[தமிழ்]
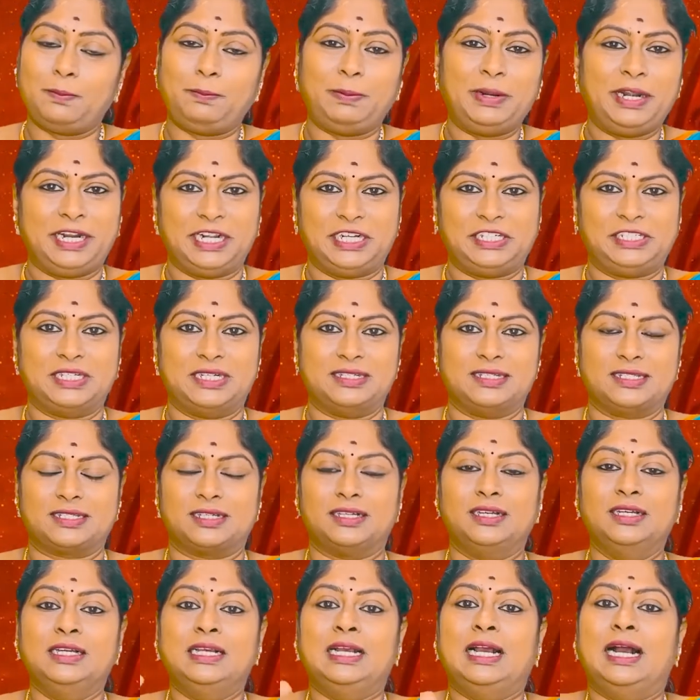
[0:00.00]
ப்ரிடிக்ஷன்ஸ்
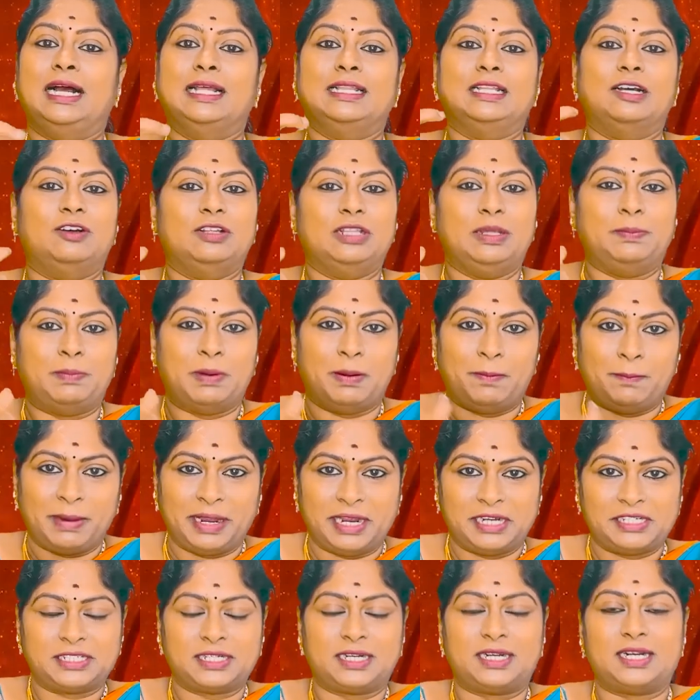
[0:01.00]
அதாவது இப்போ
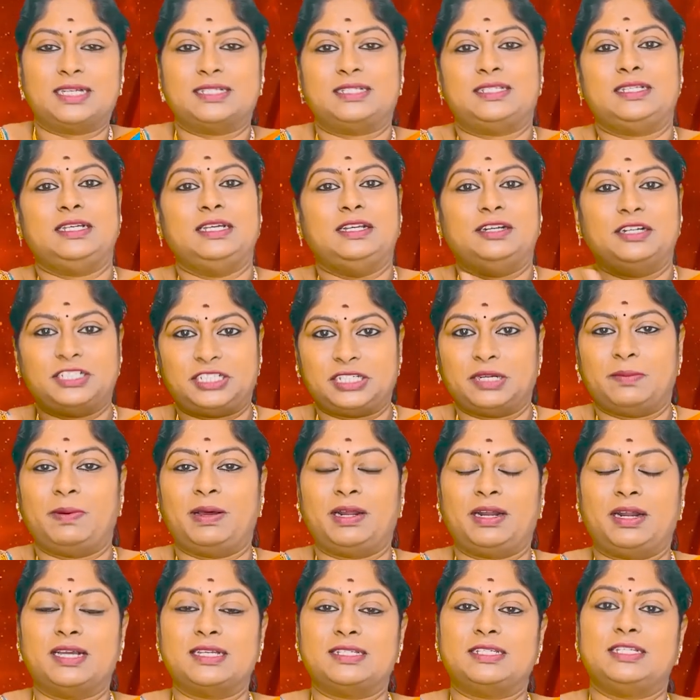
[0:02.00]
மேஷ ராசி
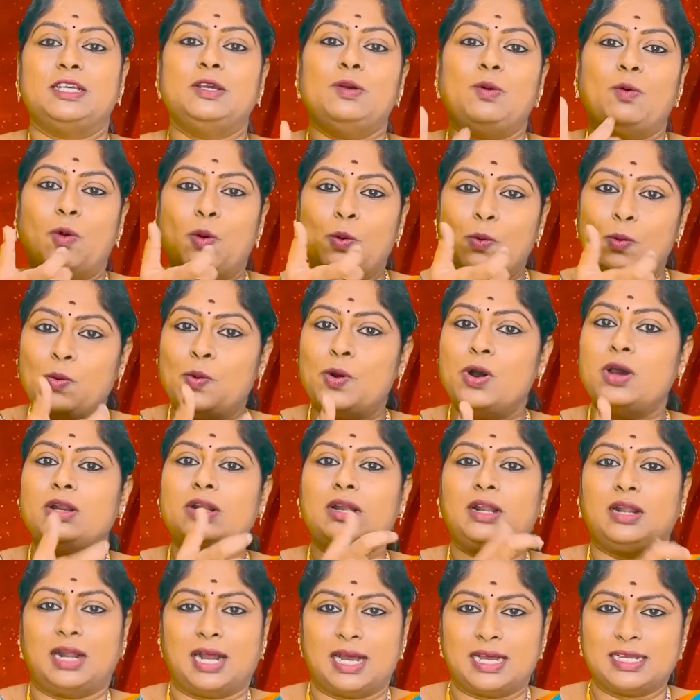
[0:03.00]
ரிஷப ராசி
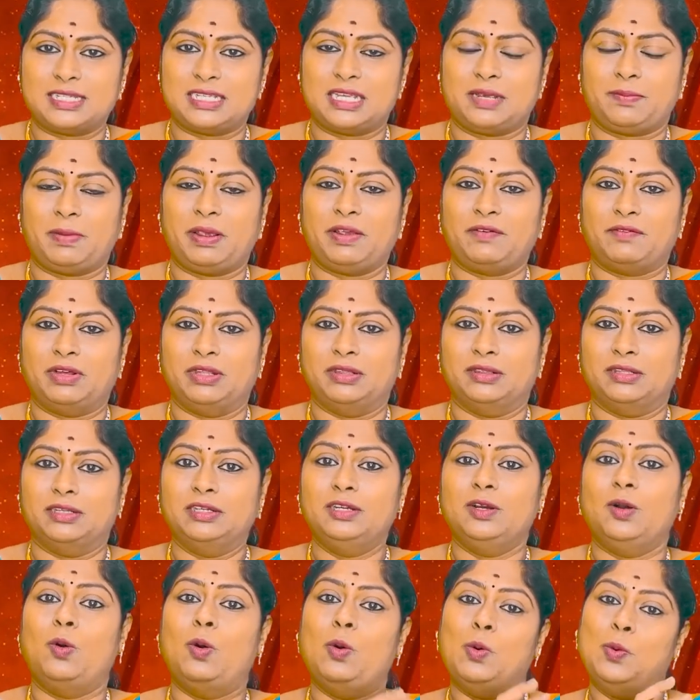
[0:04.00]
ஒவ்வொரு ராசியுமே வந்து
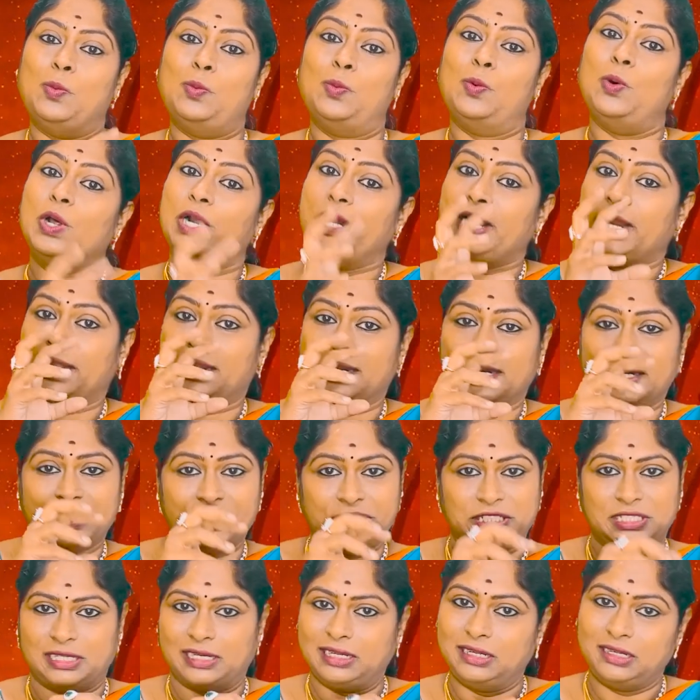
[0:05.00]
ஒவ்வொரு
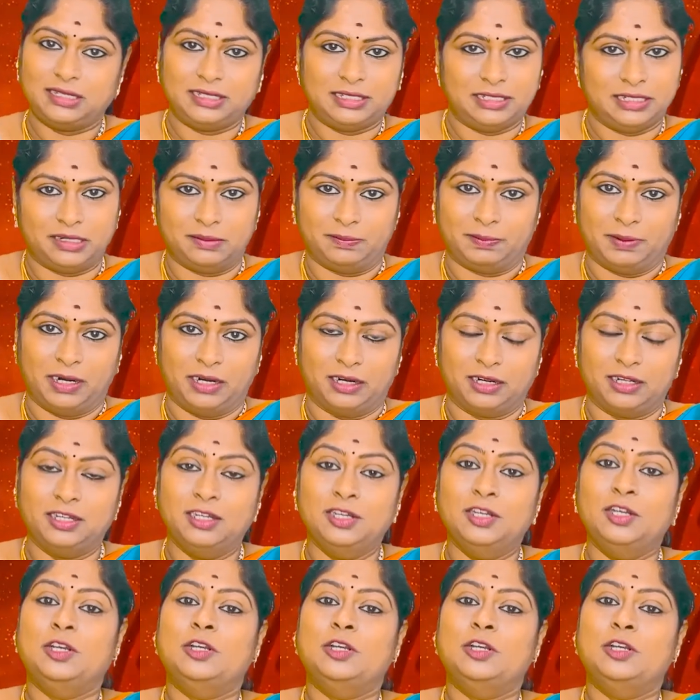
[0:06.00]
எனர்ஜியில் இருப்பாங்க